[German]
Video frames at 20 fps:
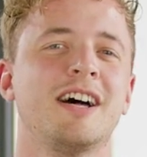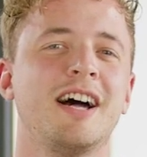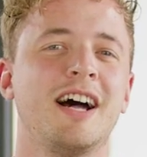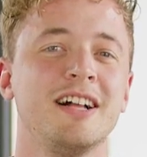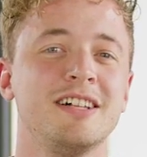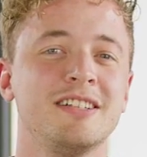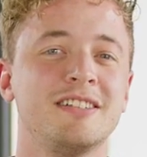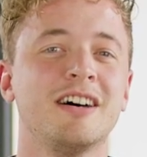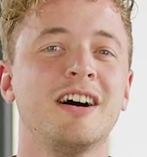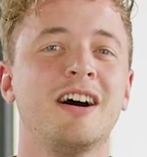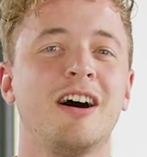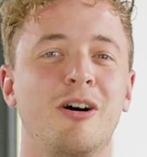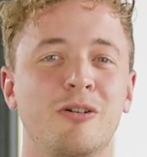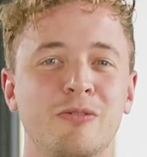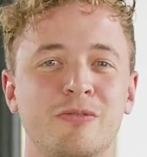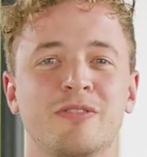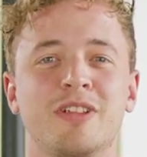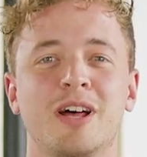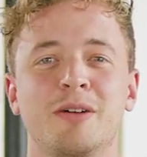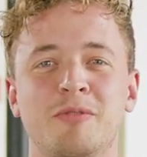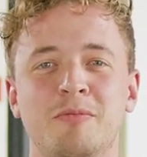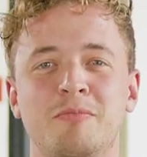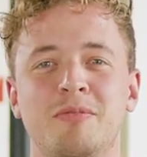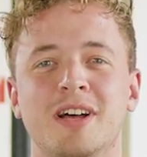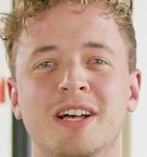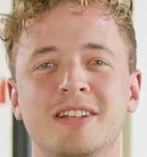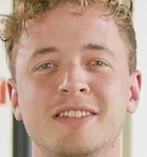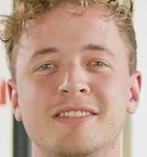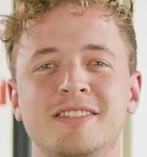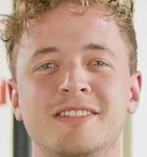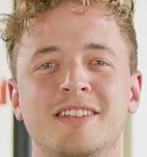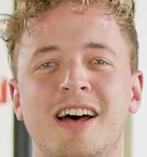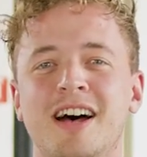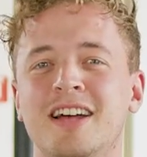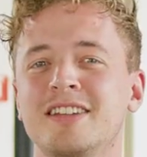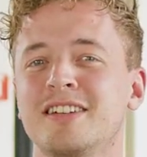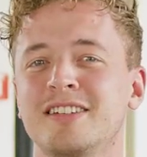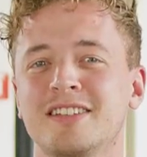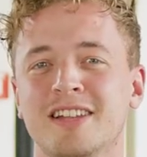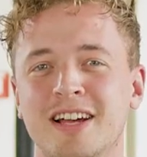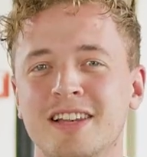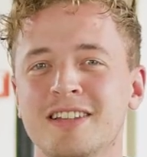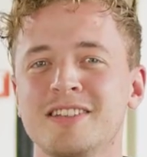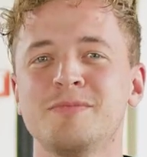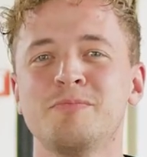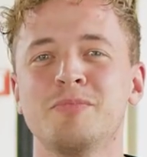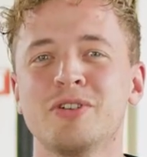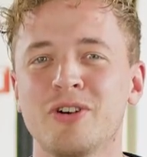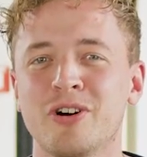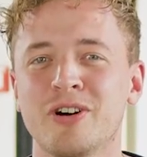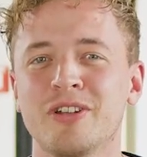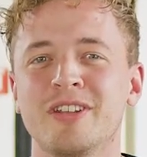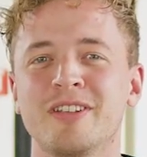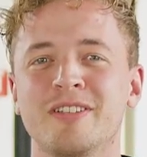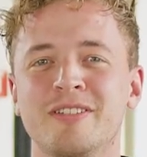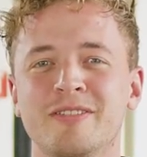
alter Aufnahmeplatz, da hat halt alles begonnen.